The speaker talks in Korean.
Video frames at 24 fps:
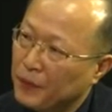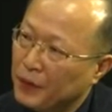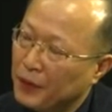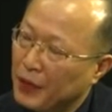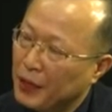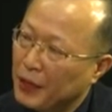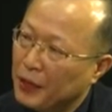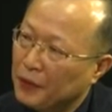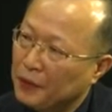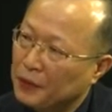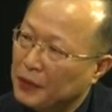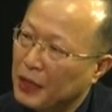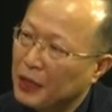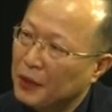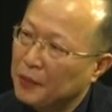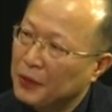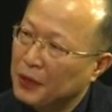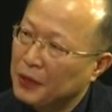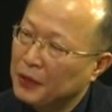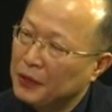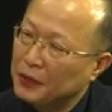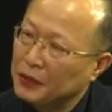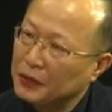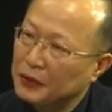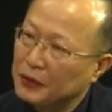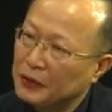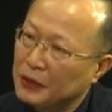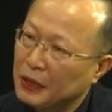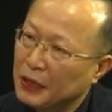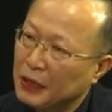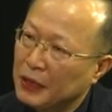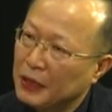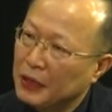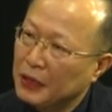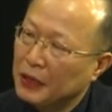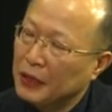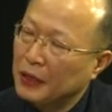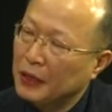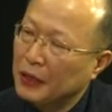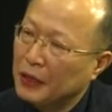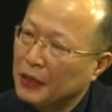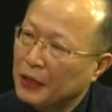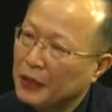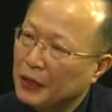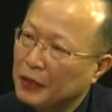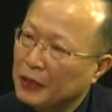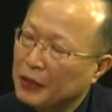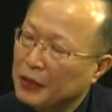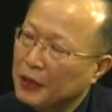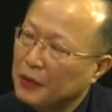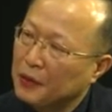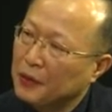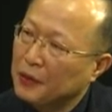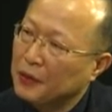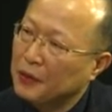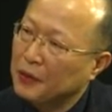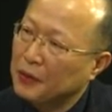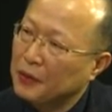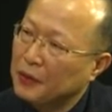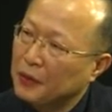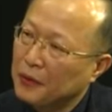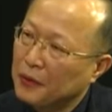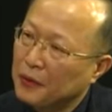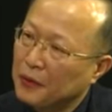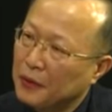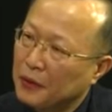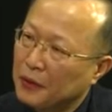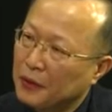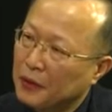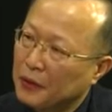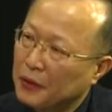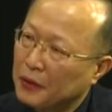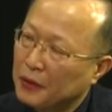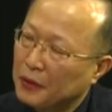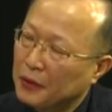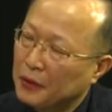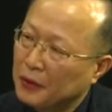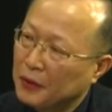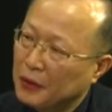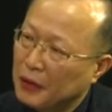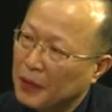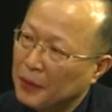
네, 그 다음에는 어, 그래도 어,